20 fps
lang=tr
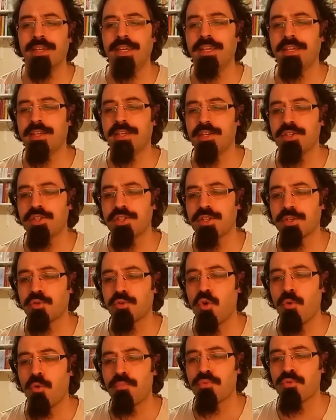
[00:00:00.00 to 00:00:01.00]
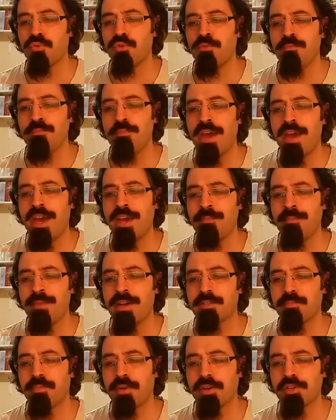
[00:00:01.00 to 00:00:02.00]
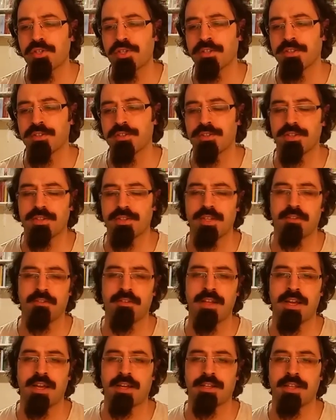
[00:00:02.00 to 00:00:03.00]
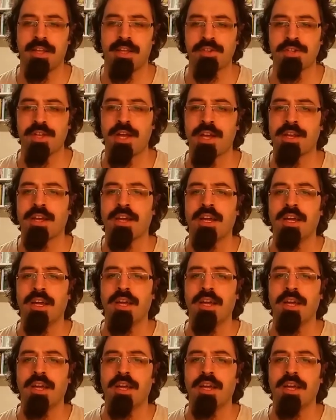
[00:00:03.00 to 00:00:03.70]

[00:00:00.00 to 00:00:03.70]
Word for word: ilk kişi Köprülü Mehmet Paşa'dır sevgili arkadaşlar.